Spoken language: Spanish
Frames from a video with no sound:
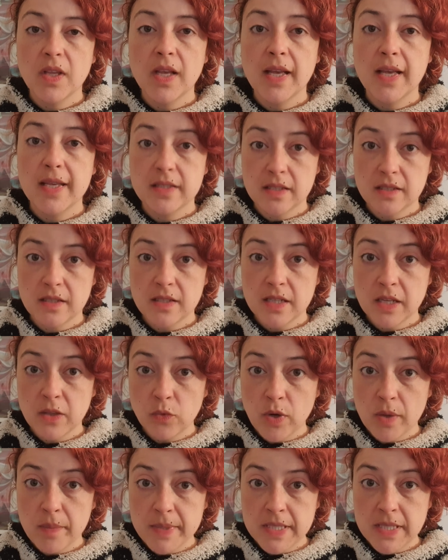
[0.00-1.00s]
estás haciendo
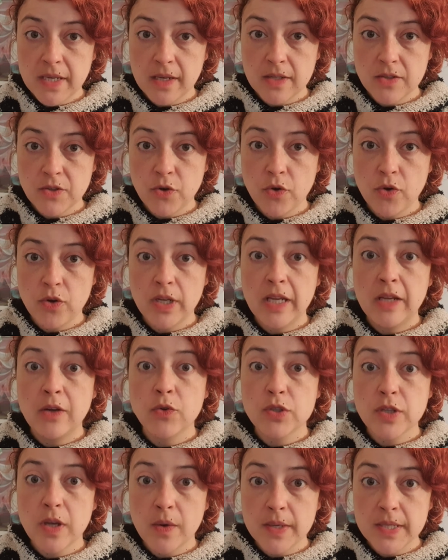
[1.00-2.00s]
una investigación y no
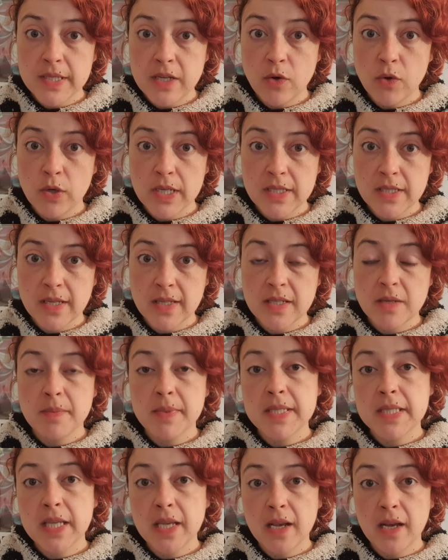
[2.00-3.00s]
sabes si lo que estás
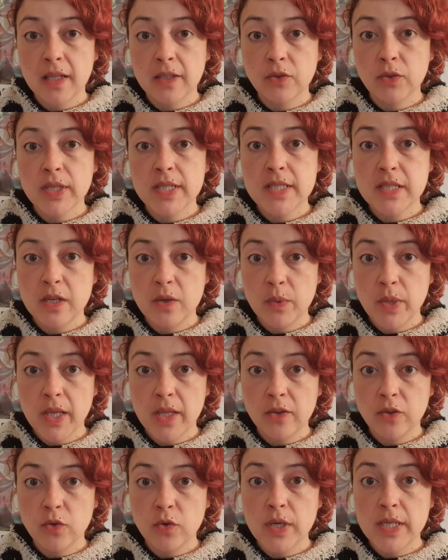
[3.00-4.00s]
investigando y
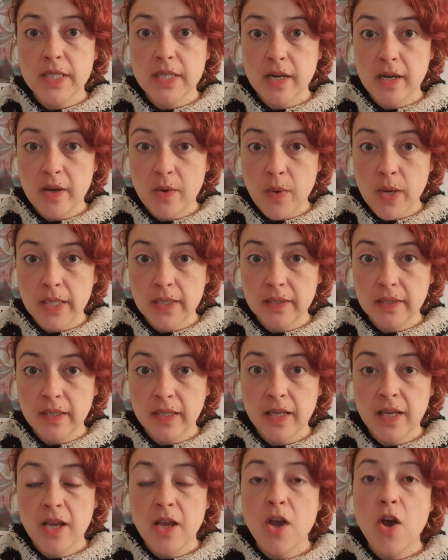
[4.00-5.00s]
escribiendo es
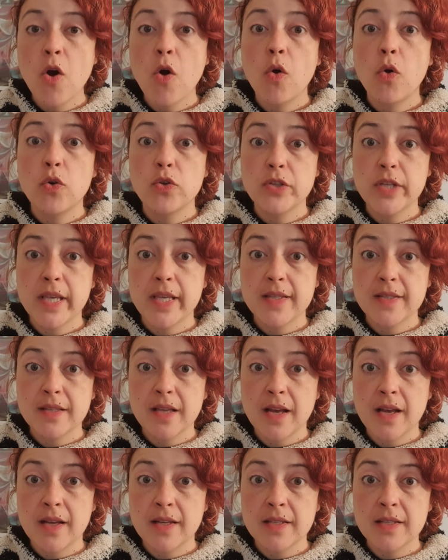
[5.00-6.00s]
relevante o si
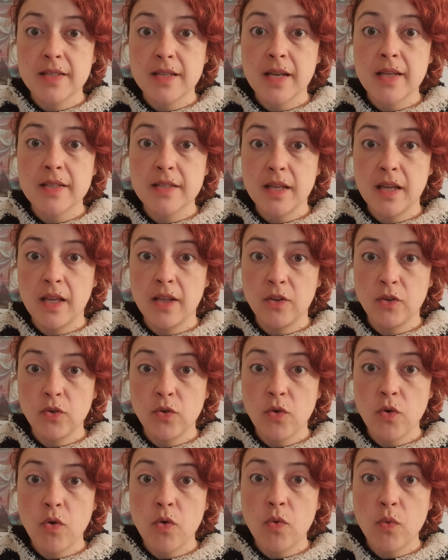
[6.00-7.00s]
estás haciendo
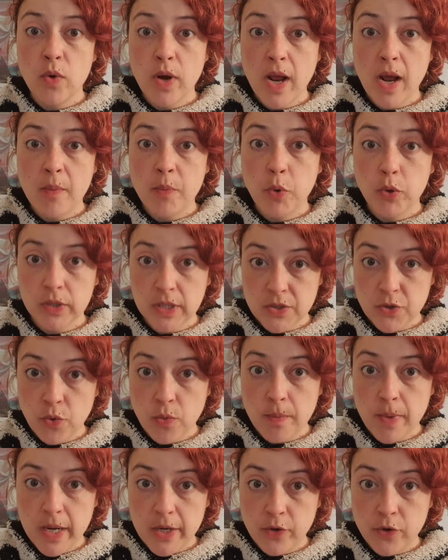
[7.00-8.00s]
una aportación
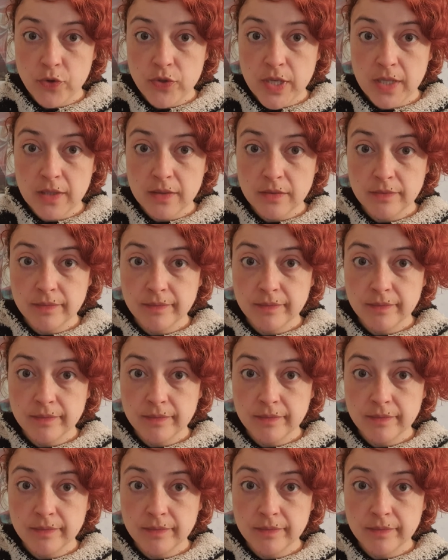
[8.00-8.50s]
valiosa,